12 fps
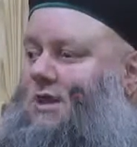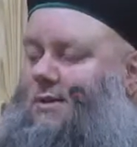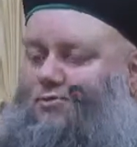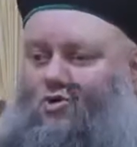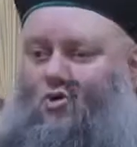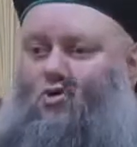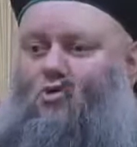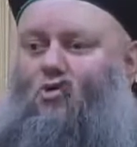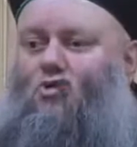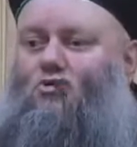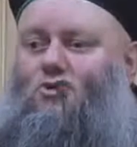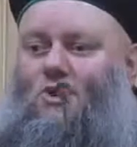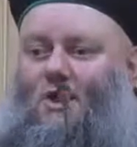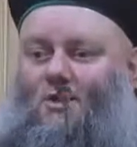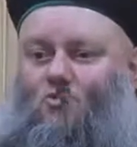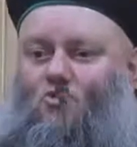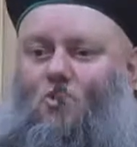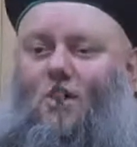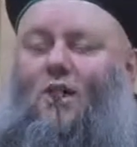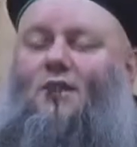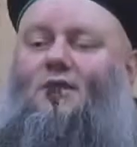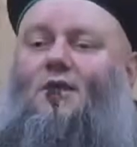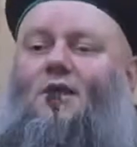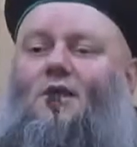Hep söylüyoruz yani
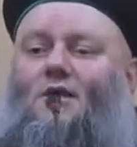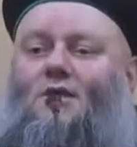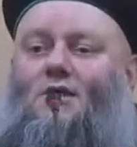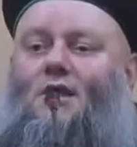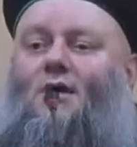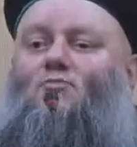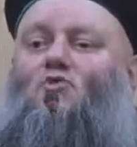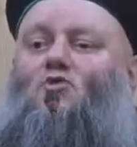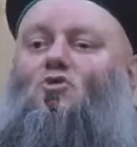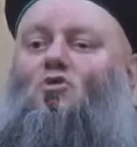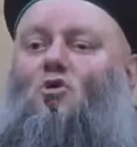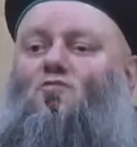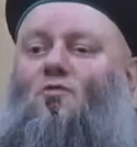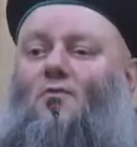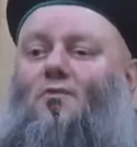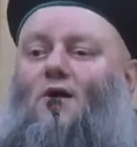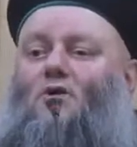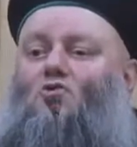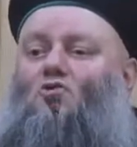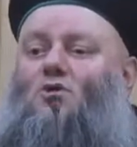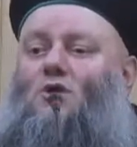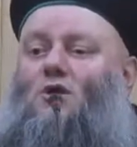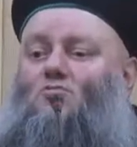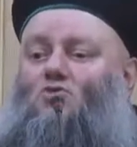Kur'an niye buyuruyor
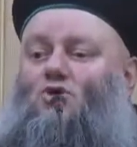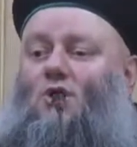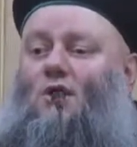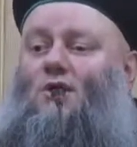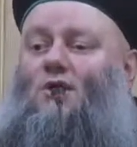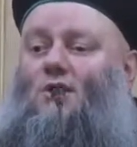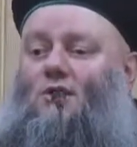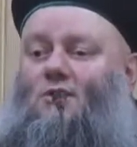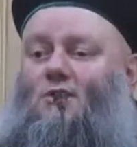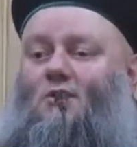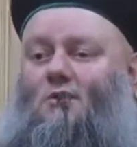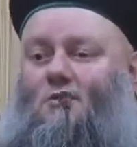feveylül lil musallin?